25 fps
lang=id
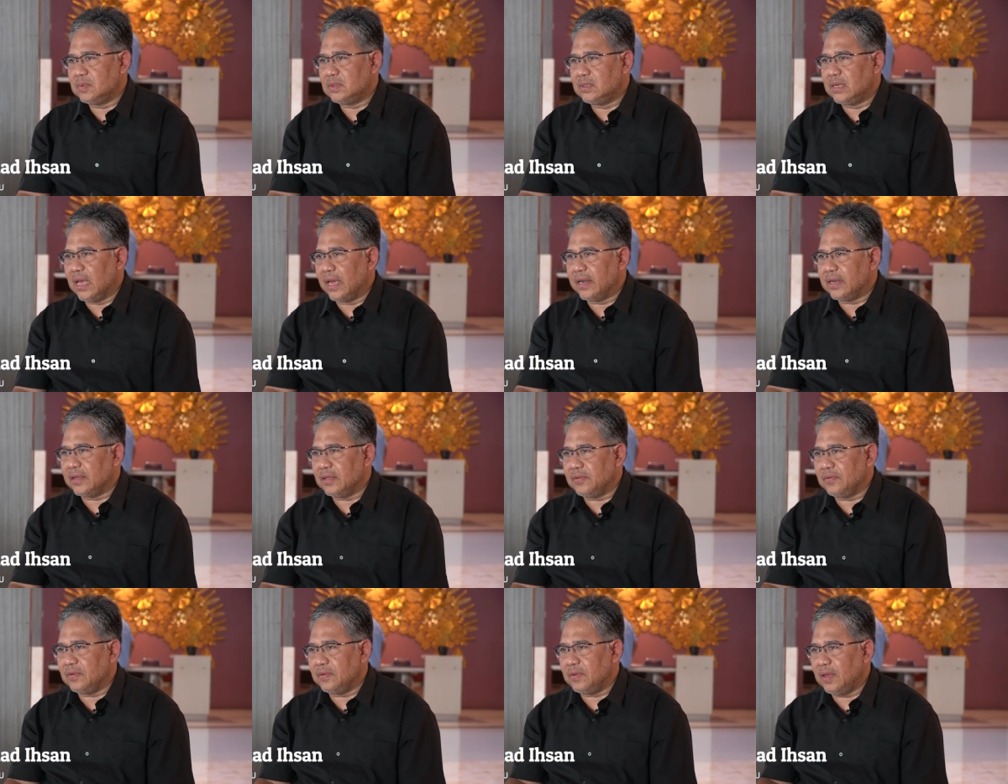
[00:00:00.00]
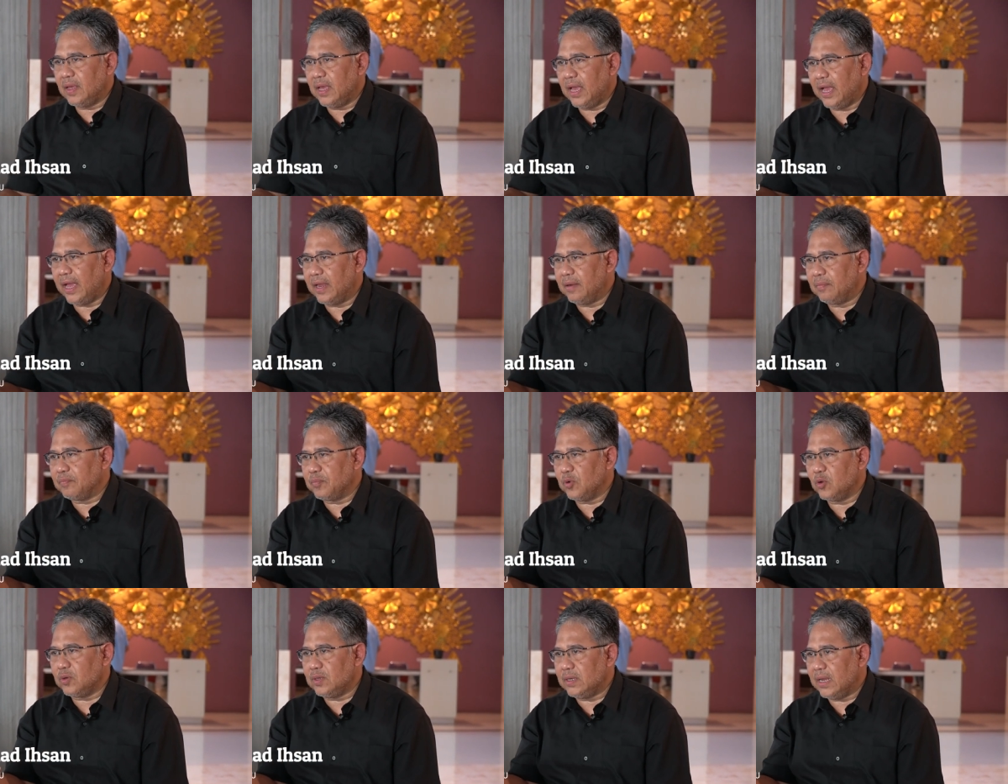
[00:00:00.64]
dari
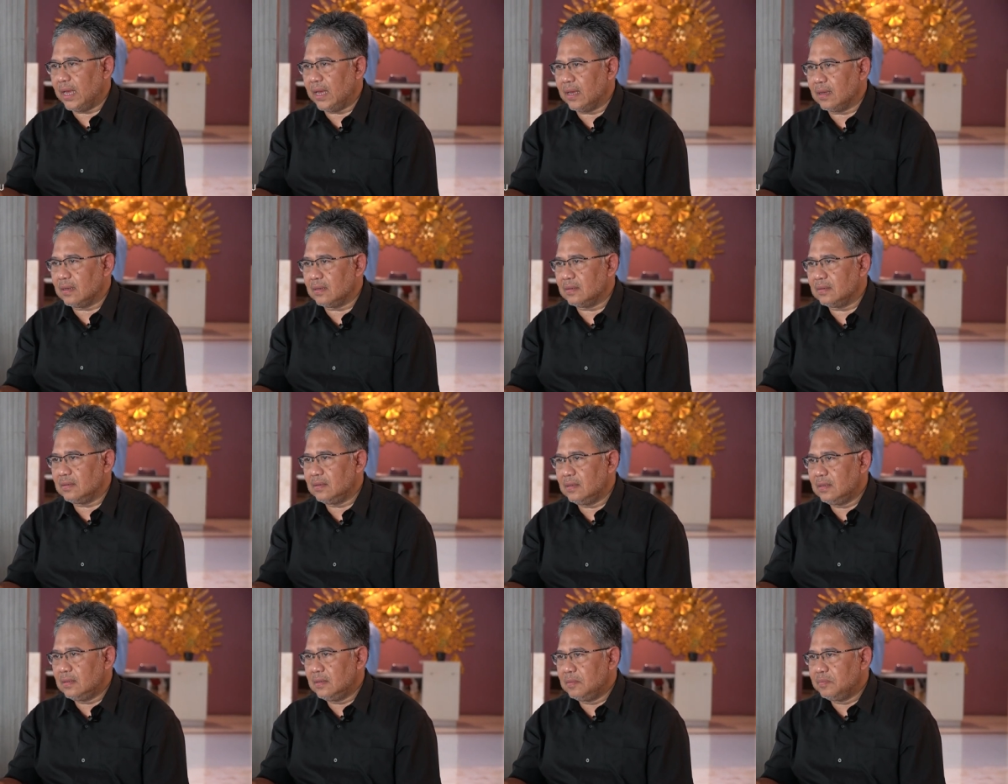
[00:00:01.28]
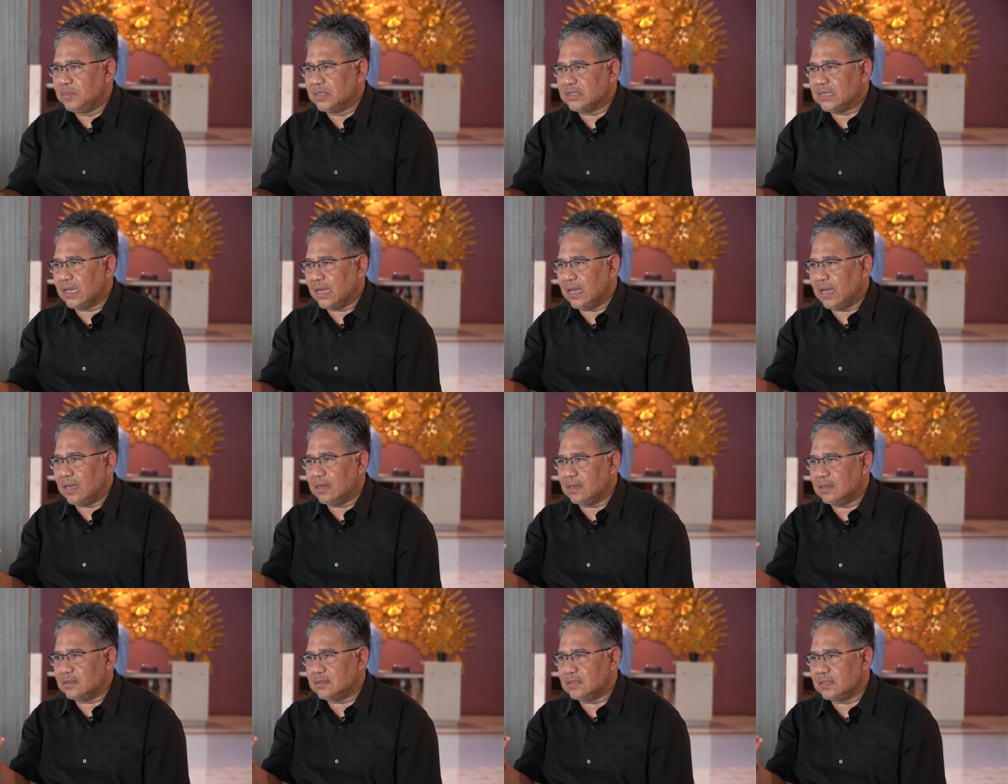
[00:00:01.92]
handphone yang
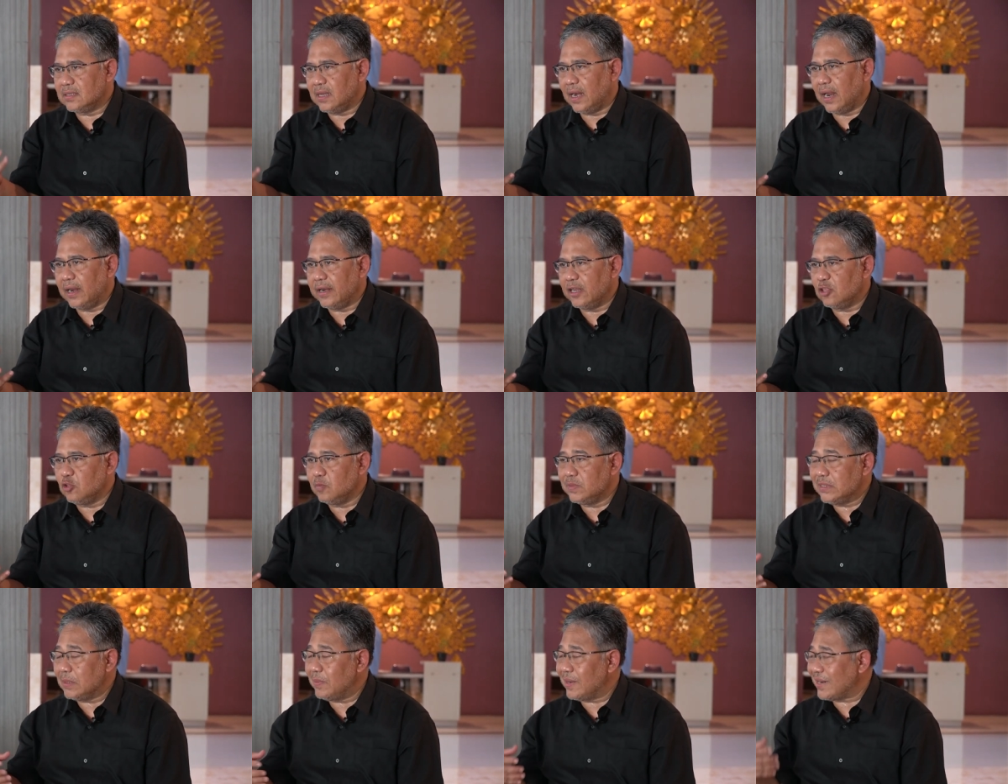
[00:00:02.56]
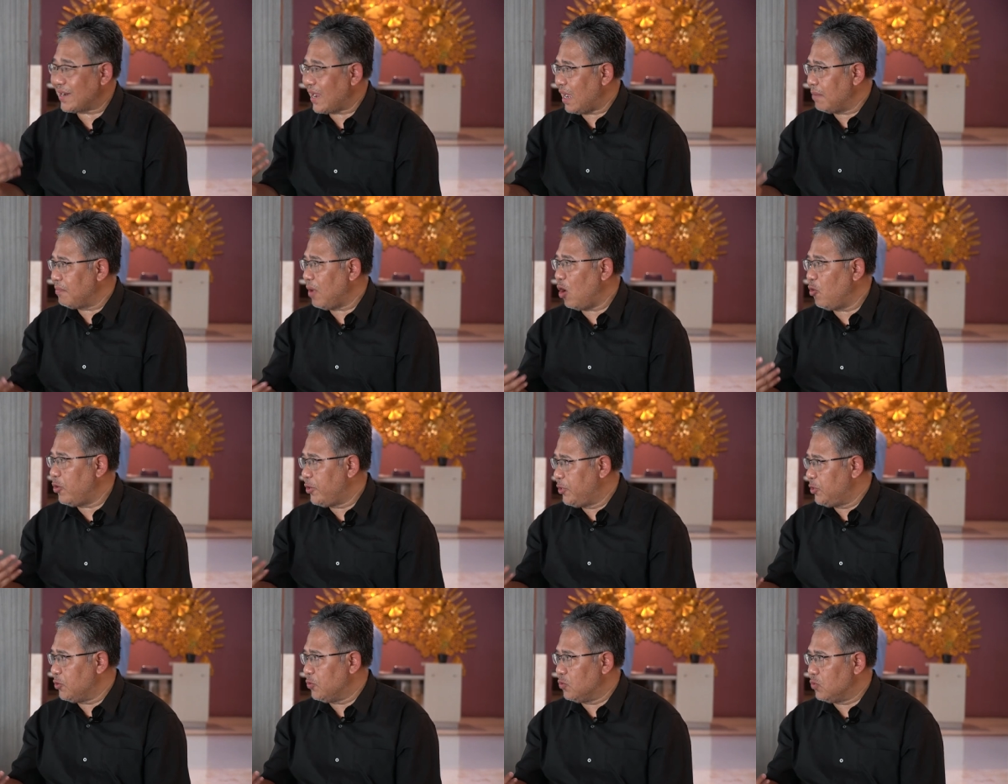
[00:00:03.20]
bisa sederhana itu bisa merekam
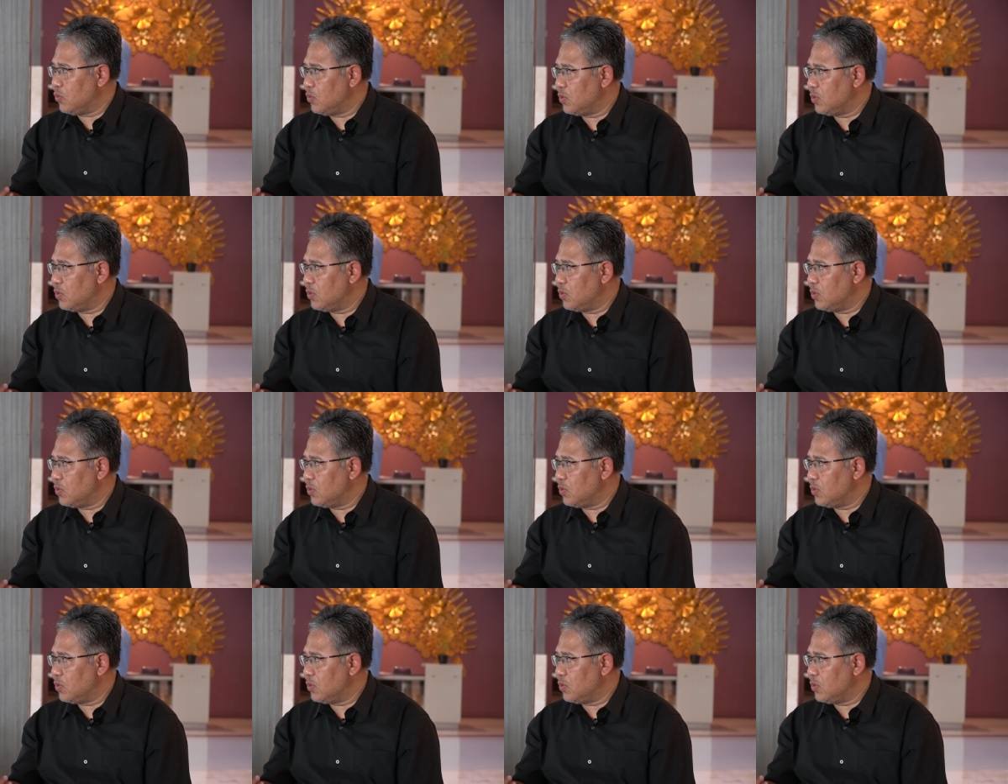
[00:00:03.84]
audio.